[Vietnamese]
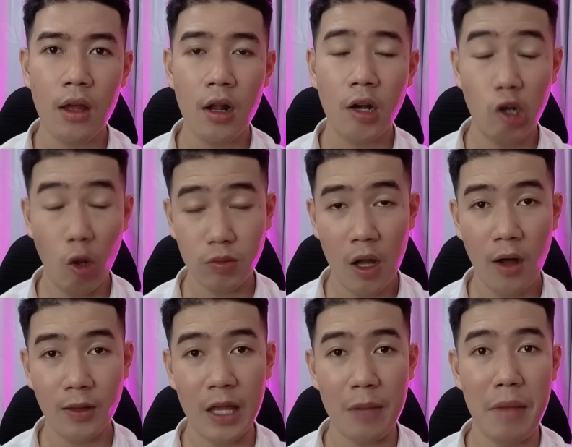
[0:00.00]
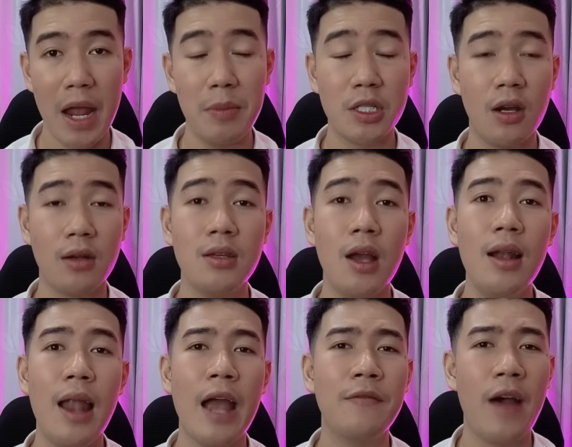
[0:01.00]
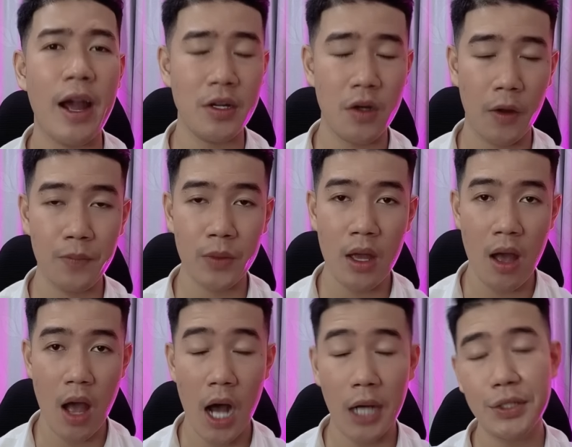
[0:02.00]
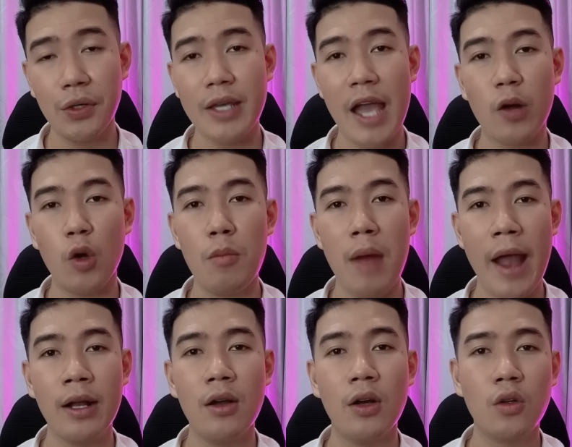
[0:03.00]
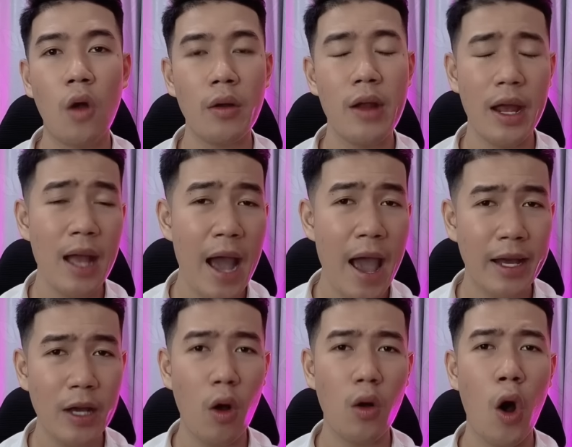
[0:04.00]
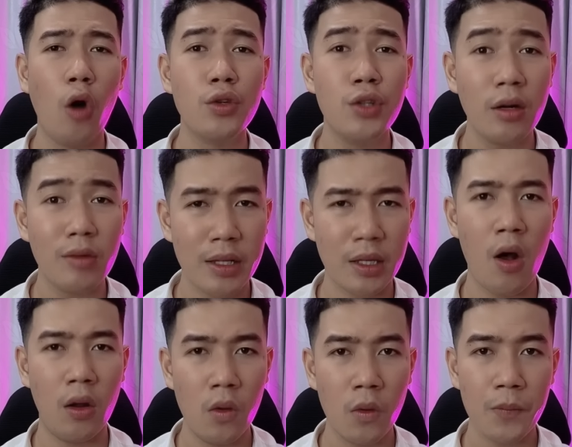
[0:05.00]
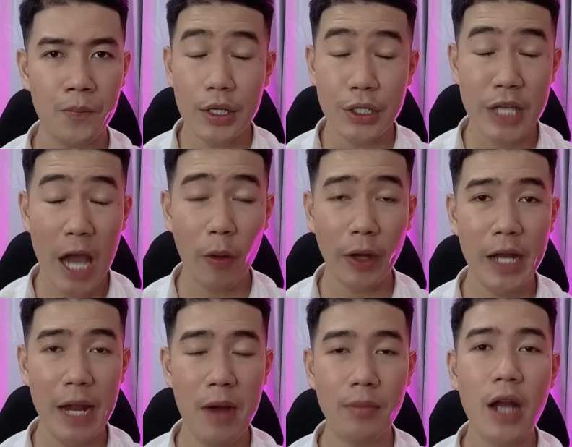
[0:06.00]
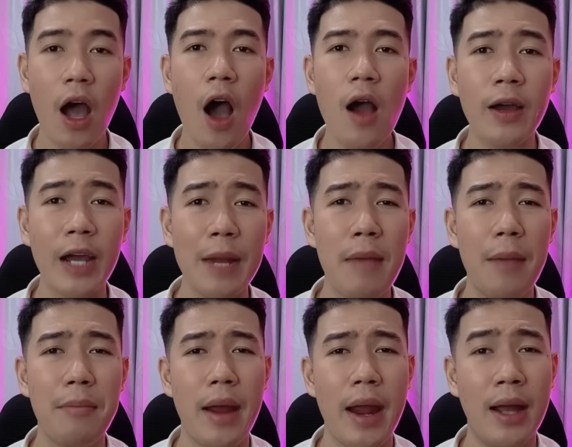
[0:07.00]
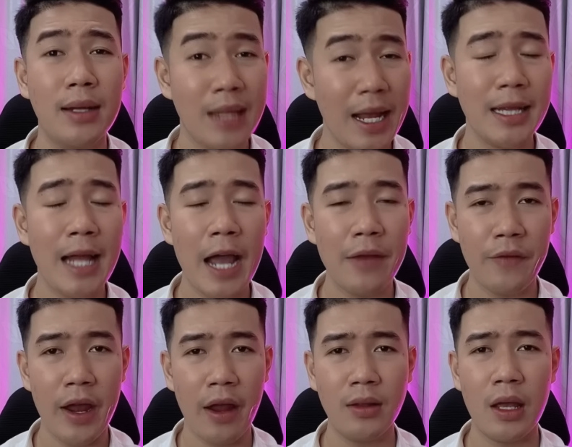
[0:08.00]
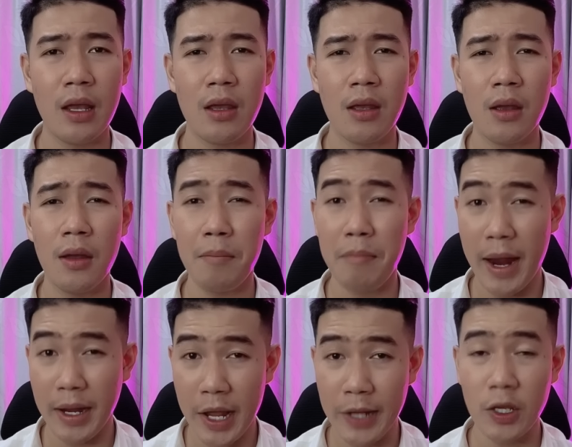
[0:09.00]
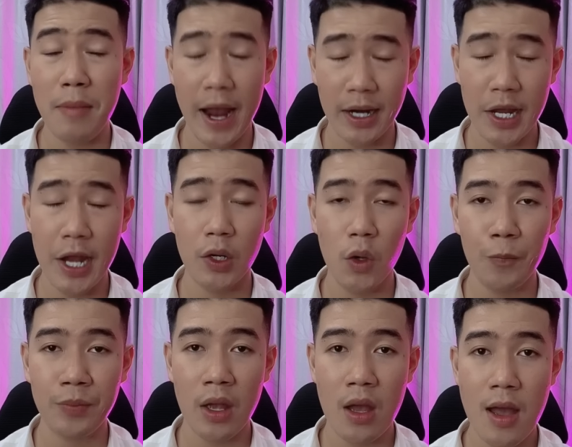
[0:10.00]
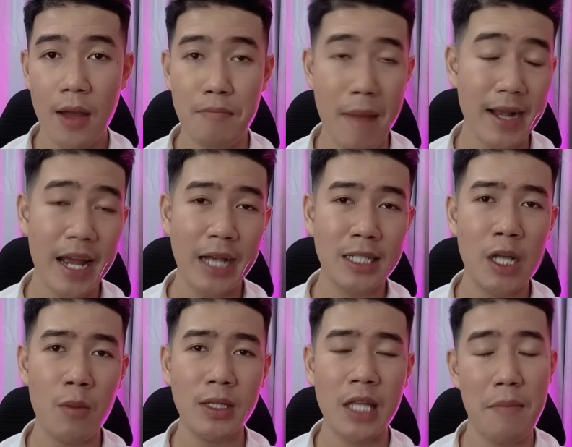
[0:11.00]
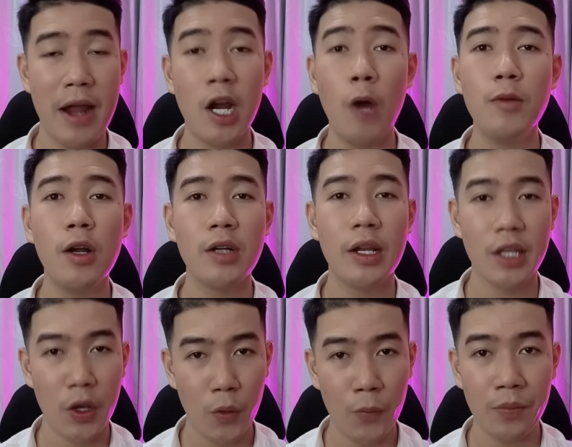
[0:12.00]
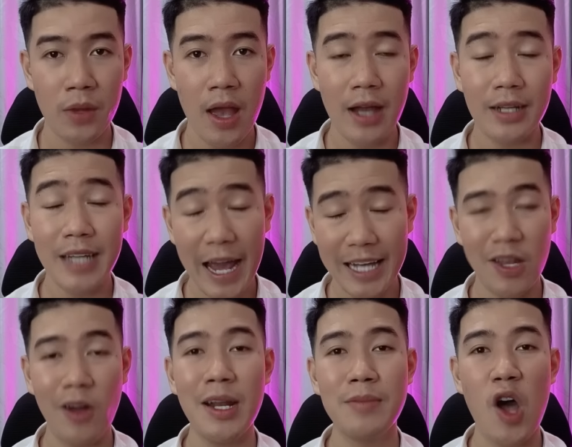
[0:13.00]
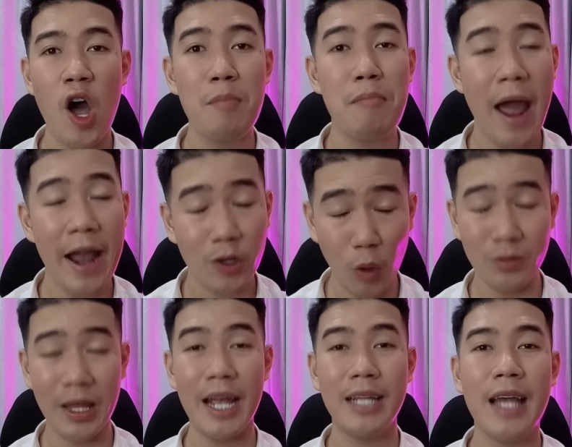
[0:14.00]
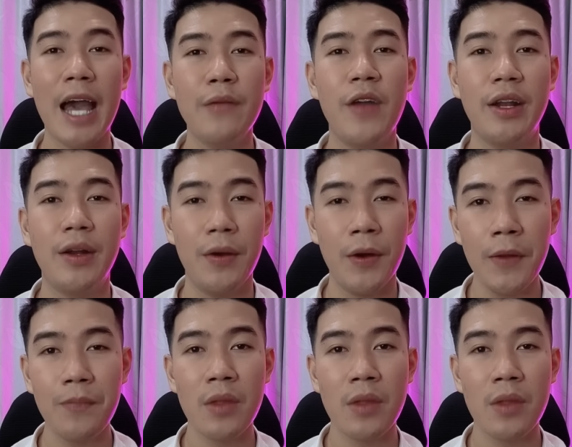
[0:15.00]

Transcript: lúc đó thì mẹ mới sực nhớ lại phải rồi ở trước nhà của bạn có để hai cái con hổ rất là to luôn sau cái đêm hôm đó khi mà mẹ thấy anh hai về á thì mẹ điện cho bạn liền luôn bạn nghe xong thì bạn khóc rất là nhiều ngay tối đêm đó bạn cũng thấy anh hai về nữa